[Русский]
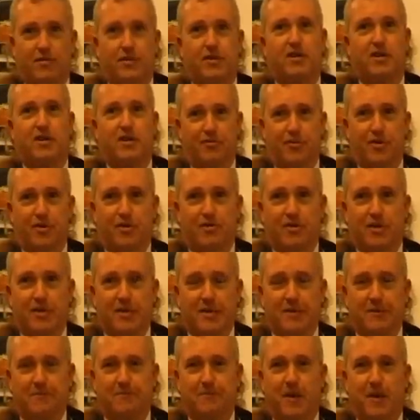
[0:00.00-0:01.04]
фотографировать.
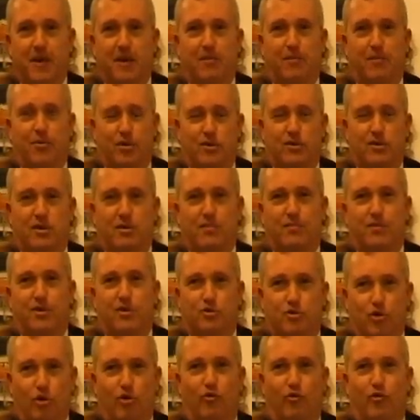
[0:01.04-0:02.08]
Просто пришел